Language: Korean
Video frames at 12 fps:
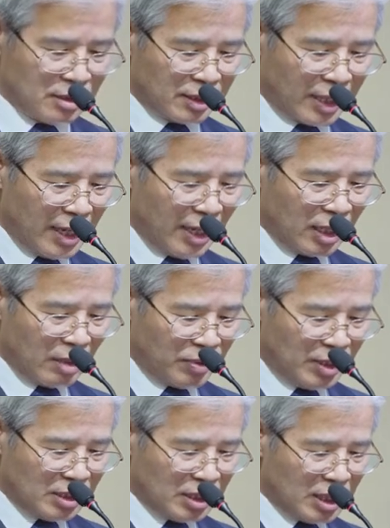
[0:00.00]
태양의
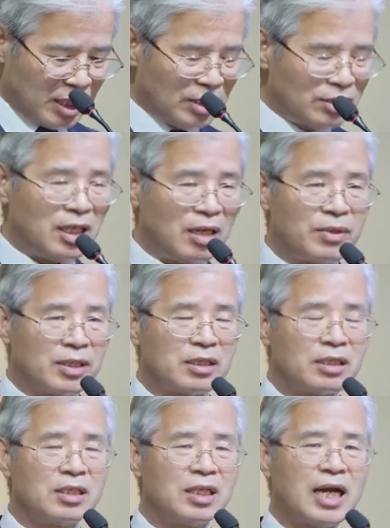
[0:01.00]
빛 이전의 빛,
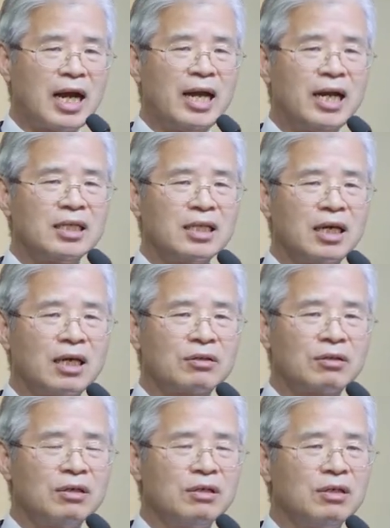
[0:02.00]
그러니까
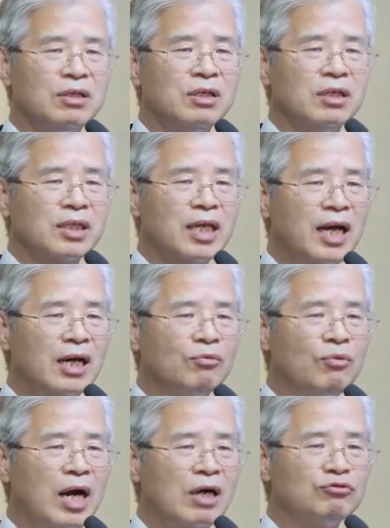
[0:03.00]
하나님께서
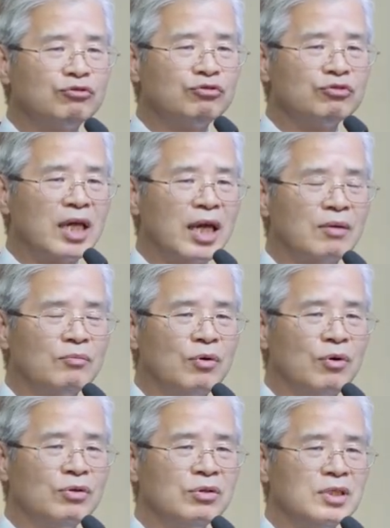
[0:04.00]
태양과 우주계
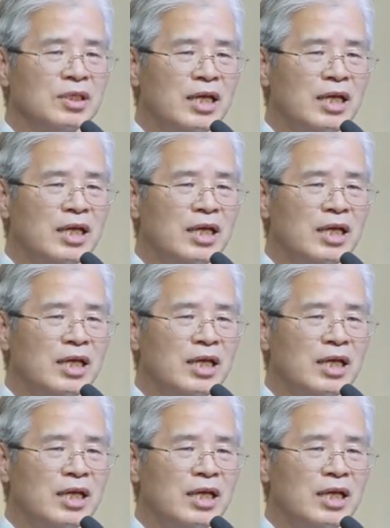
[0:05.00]
모든